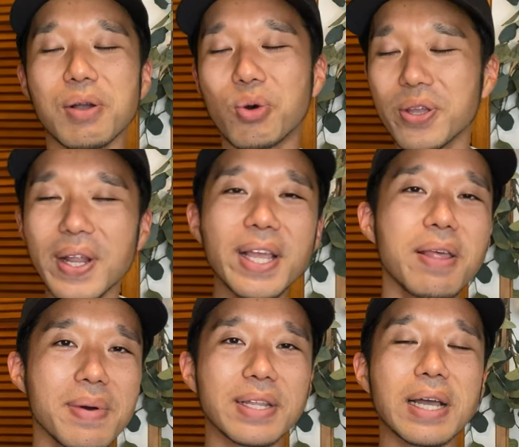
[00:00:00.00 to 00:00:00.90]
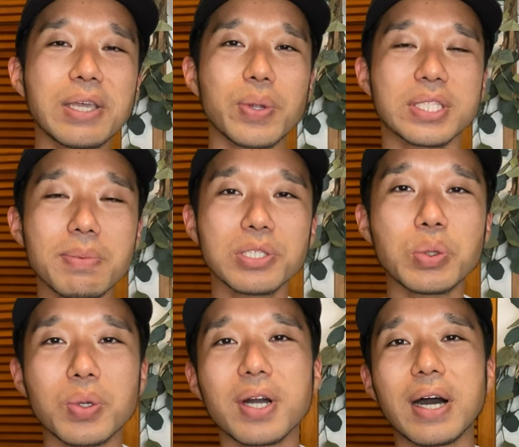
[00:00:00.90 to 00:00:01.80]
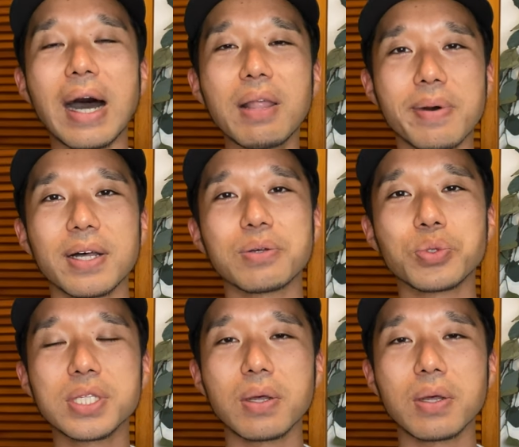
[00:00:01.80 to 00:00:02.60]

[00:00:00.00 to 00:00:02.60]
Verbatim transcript: これぐらいやれば何キロ痩せますよとかがあれば